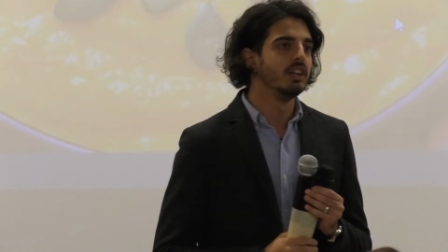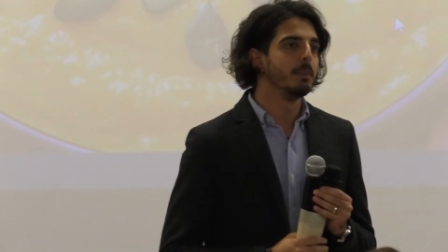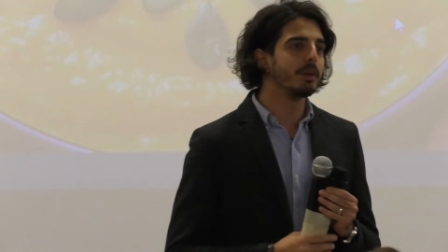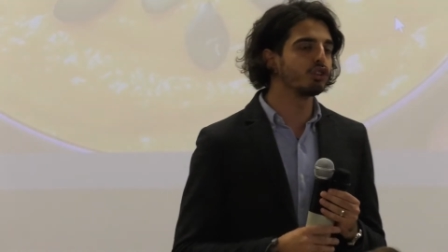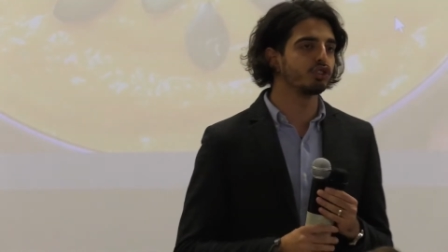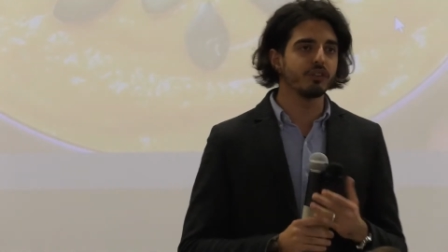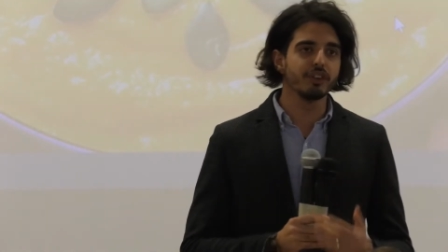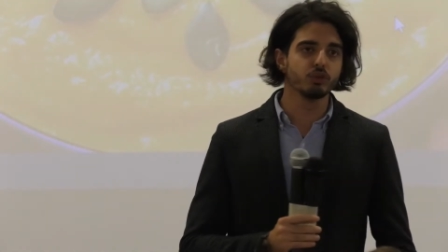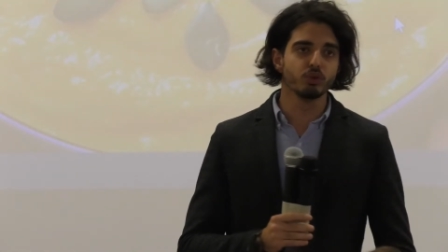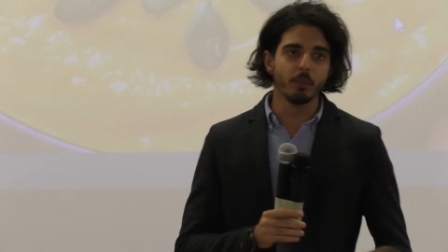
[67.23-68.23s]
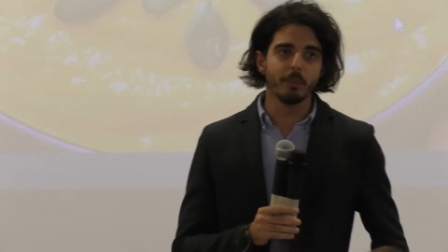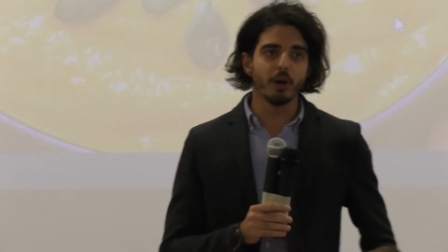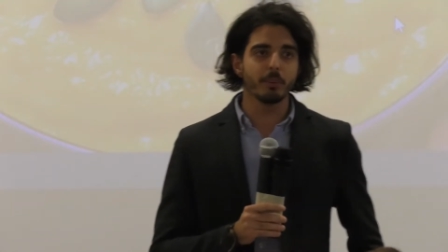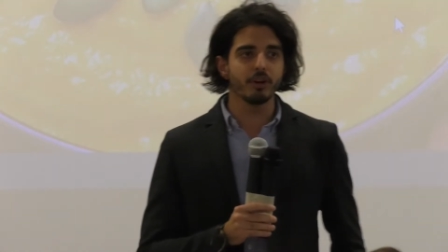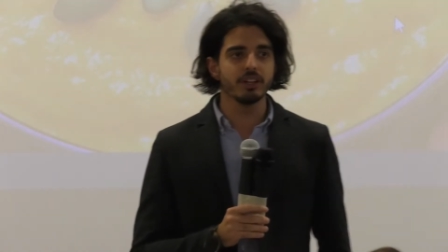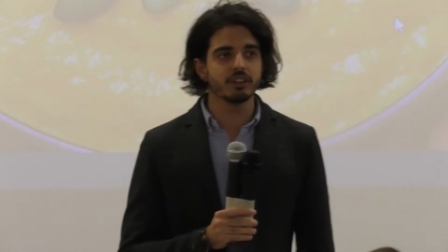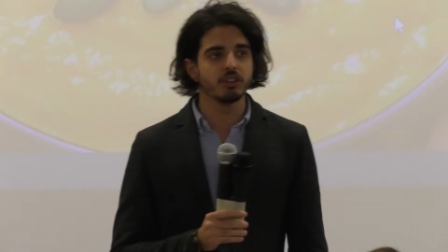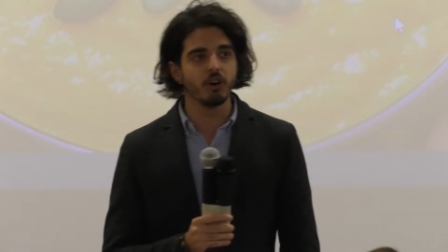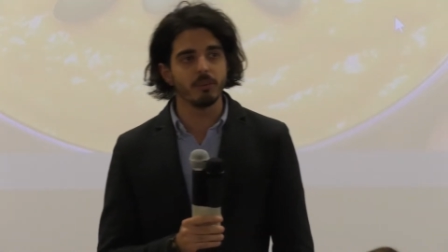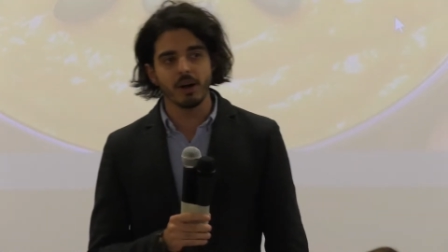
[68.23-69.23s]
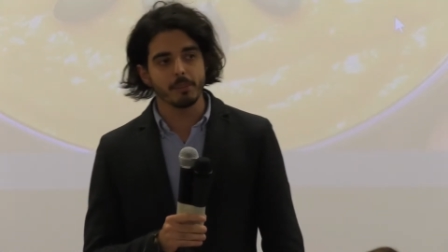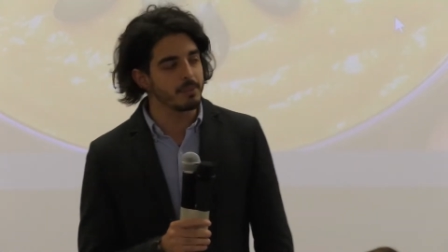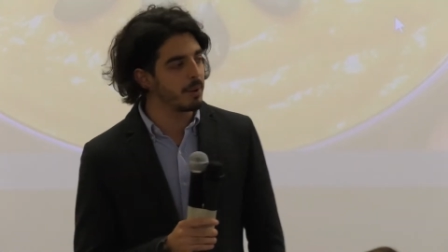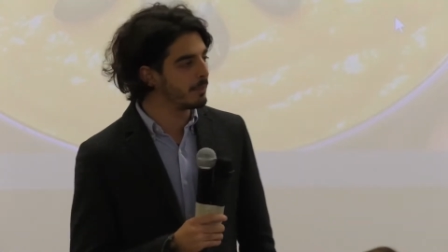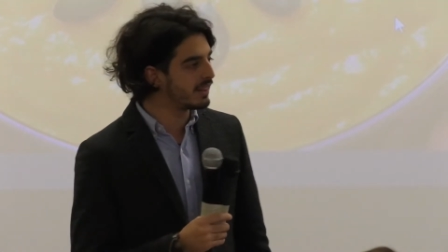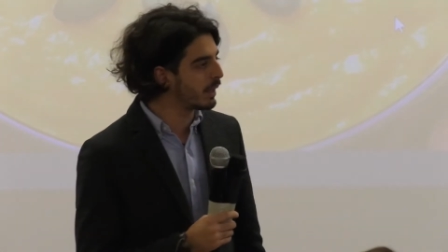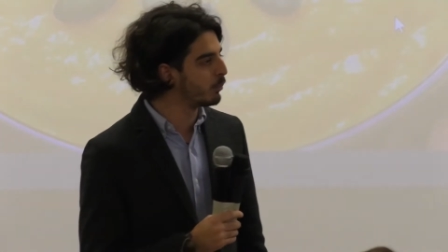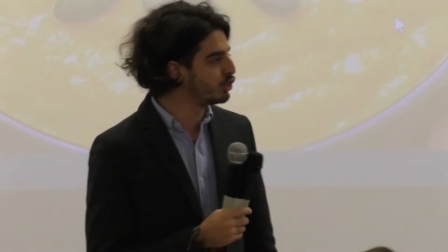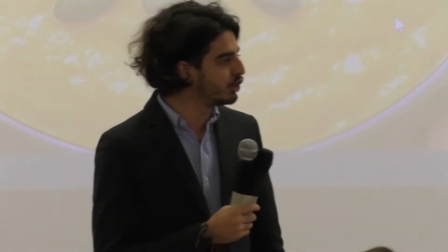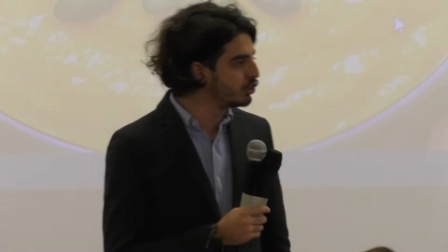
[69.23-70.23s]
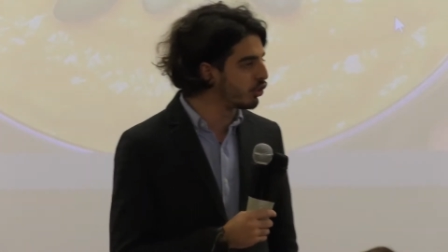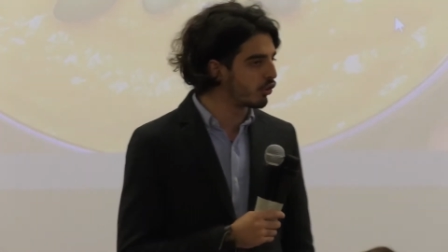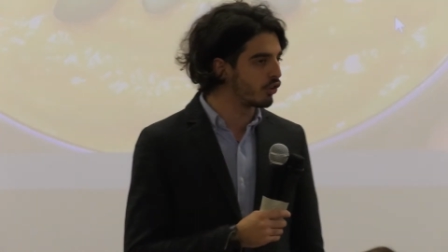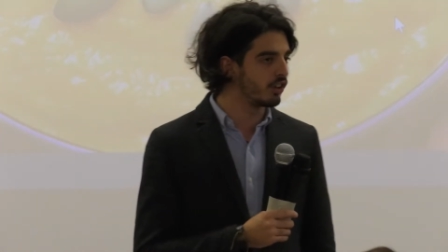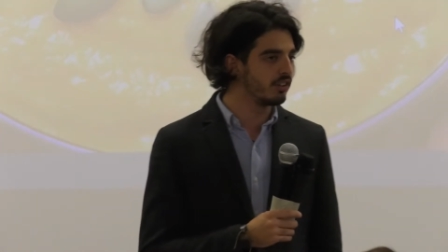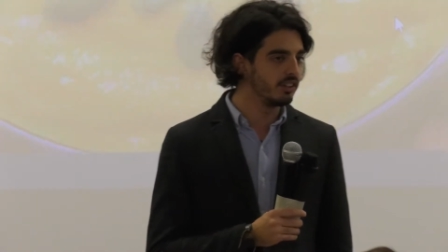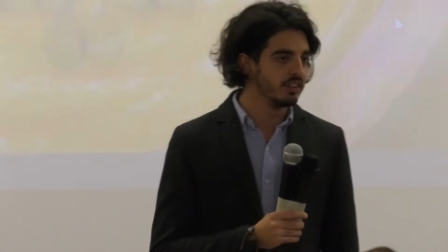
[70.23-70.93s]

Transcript: Però ci ho riflettuto un po' e poi ho detto, oh, vabbè, ma mettiamoci in gioco, no?